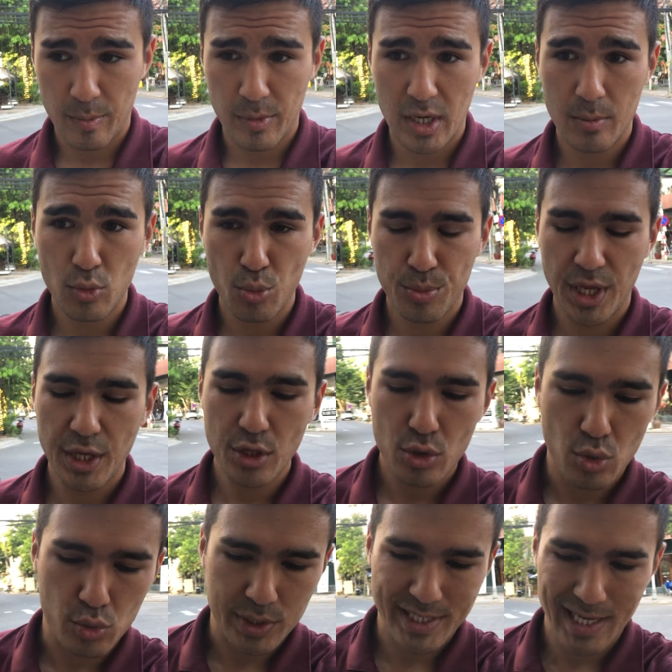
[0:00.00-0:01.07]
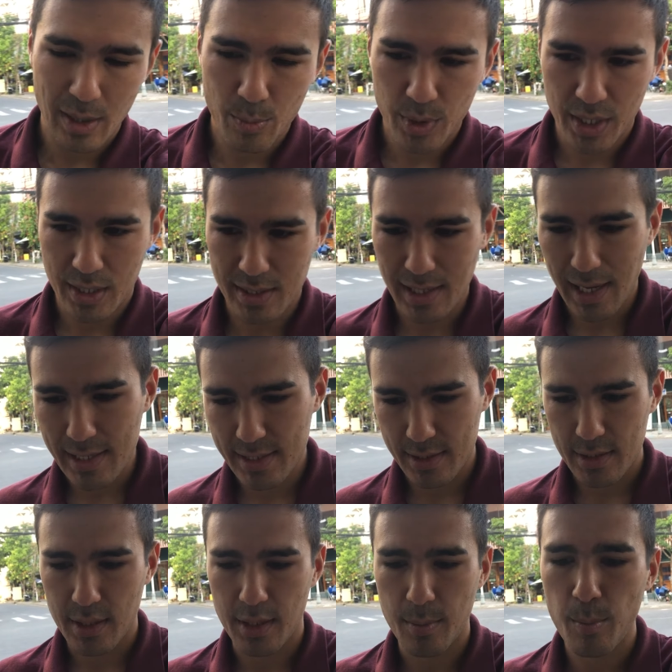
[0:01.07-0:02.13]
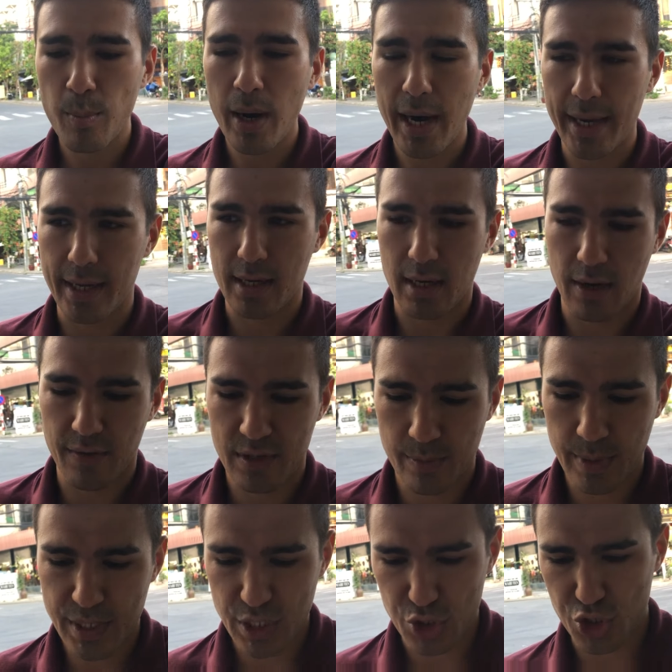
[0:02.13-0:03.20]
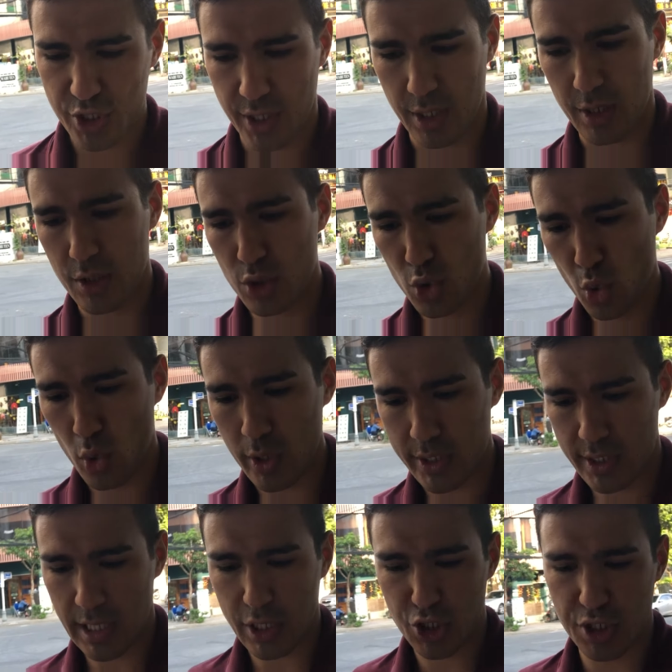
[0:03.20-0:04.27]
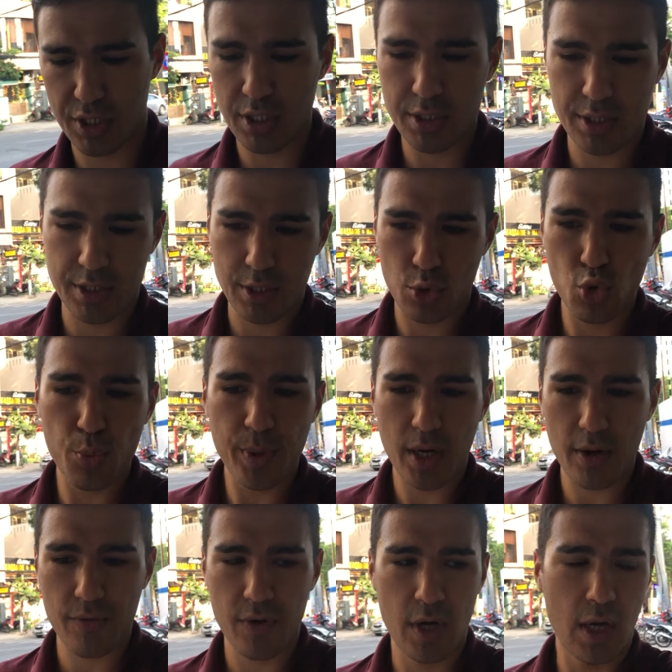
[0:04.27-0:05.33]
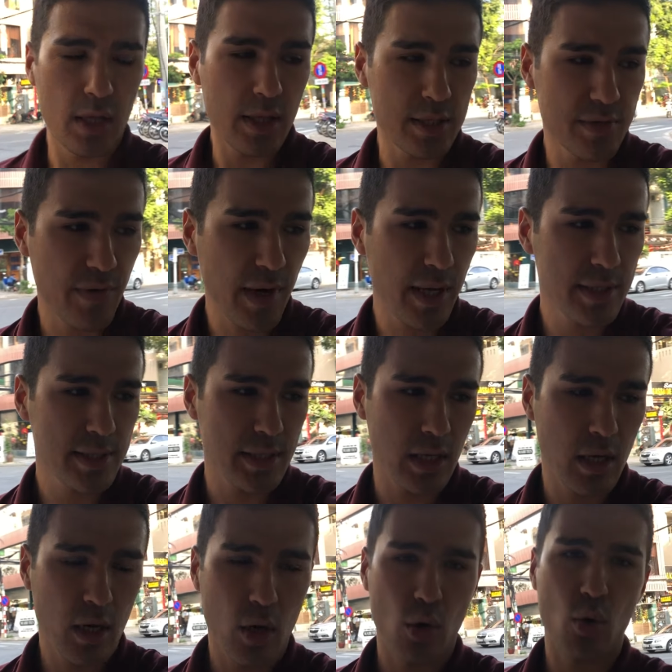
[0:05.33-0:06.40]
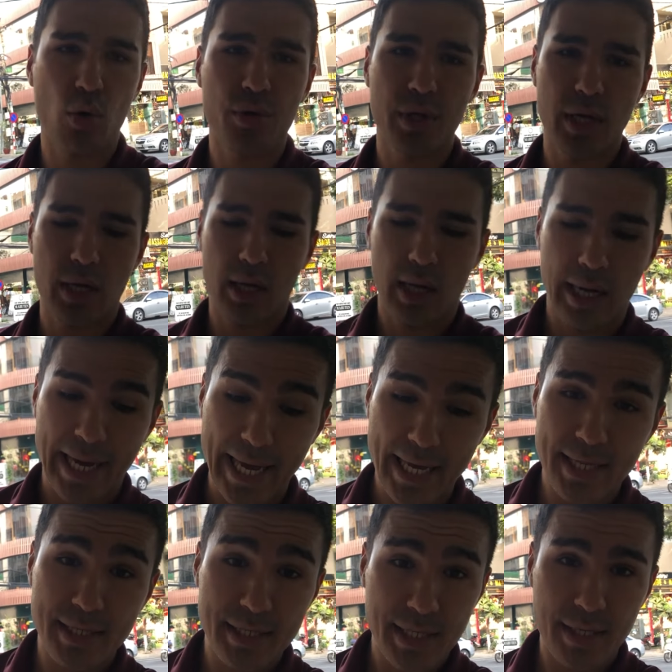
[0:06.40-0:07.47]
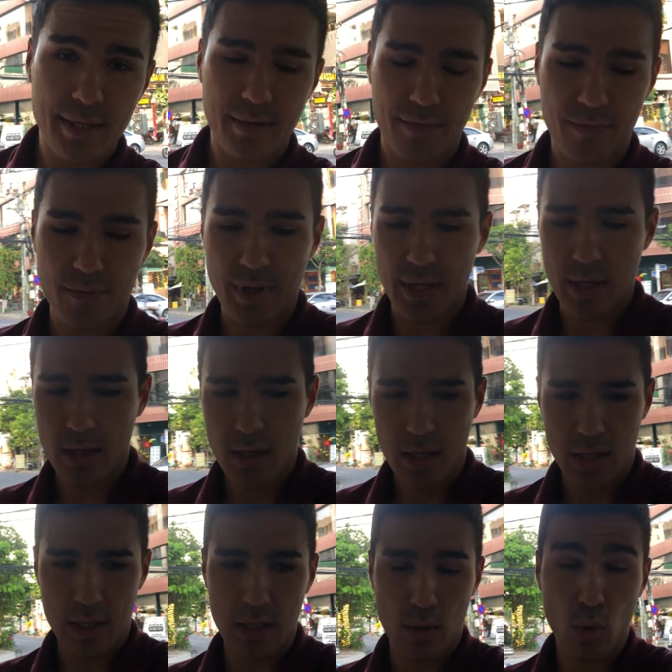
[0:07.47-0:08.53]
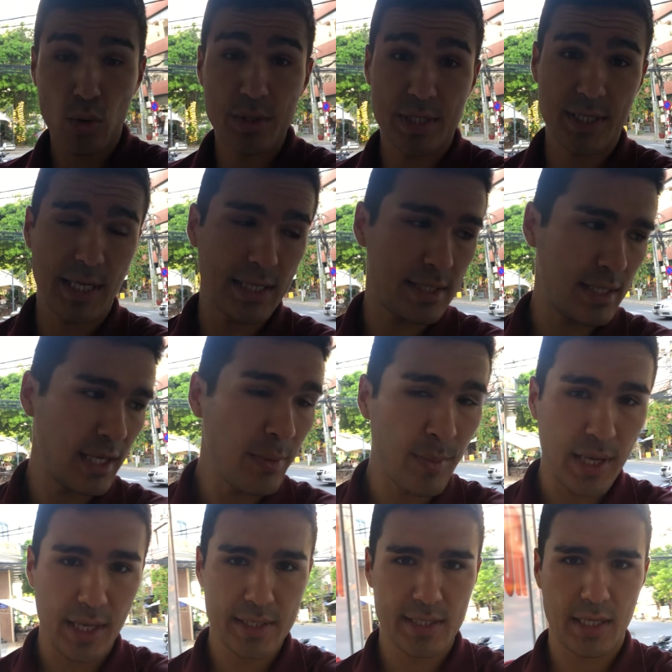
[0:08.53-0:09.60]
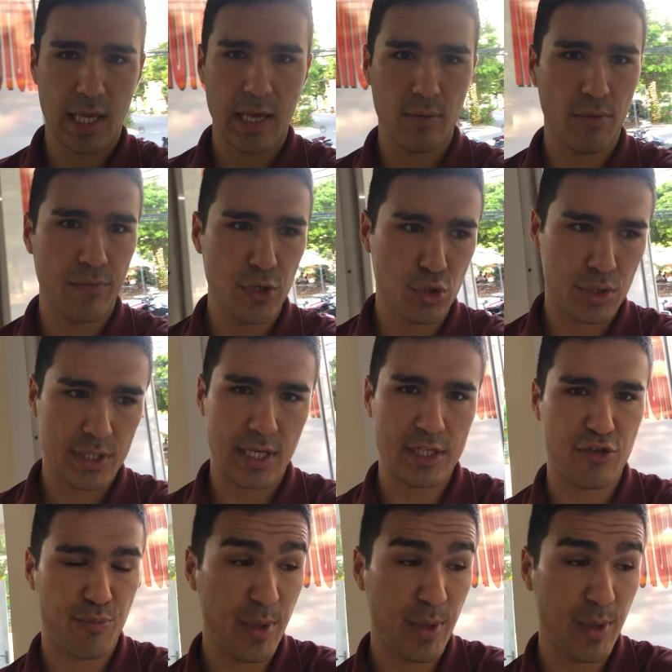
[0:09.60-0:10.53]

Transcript: по моему мнению, самый классный байк автоматический до 160 кубиков называется Honda ADV. И он здесь имеется, я его вижу здесь